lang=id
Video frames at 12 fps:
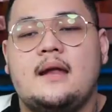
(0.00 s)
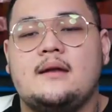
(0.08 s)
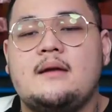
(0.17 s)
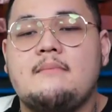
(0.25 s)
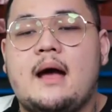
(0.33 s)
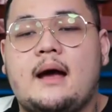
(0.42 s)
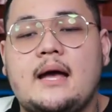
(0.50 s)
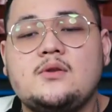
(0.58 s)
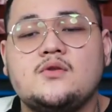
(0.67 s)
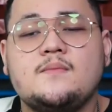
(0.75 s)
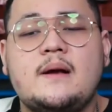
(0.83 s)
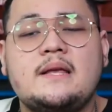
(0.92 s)
Dan bahkan
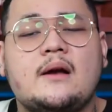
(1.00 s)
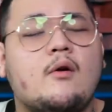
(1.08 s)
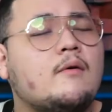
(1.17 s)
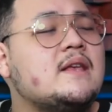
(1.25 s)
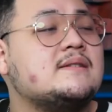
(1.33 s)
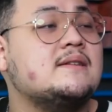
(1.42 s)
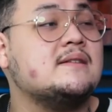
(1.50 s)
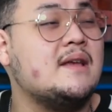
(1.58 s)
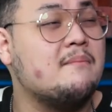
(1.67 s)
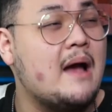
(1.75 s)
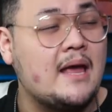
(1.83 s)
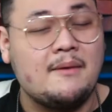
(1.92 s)
justru banyak kok jasa-jasa
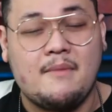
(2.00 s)
yang baik